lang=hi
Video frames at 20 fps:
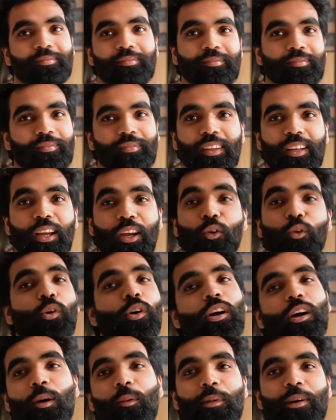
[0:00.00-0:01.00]
क्या कोई
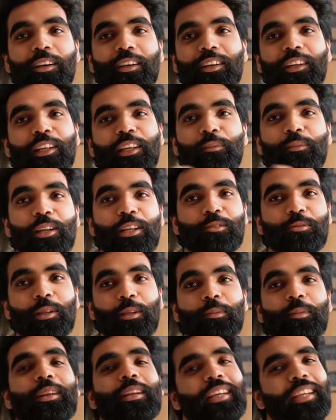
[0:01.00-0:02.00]
कमेंट नहीं है मेरे इस बात
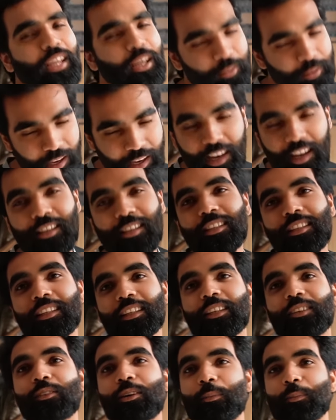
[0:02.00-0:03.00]
पर देखिए अभी आ रहा है जल्दी
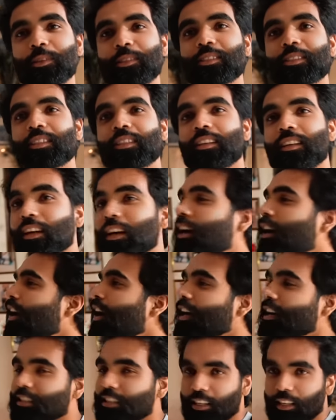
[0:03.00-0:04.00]
कब सही में
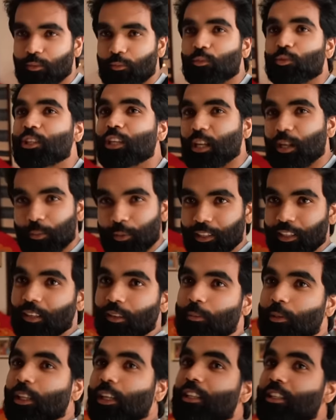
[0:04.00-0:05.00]
आ जाएगा मुझे क्या पता
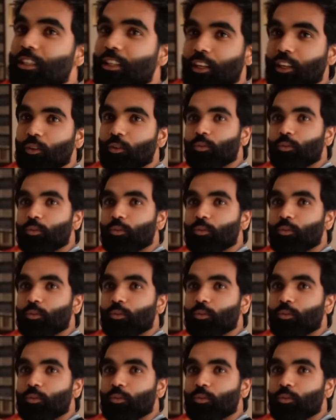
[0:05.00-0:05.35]
मैं तो ऐसे ही कह रहा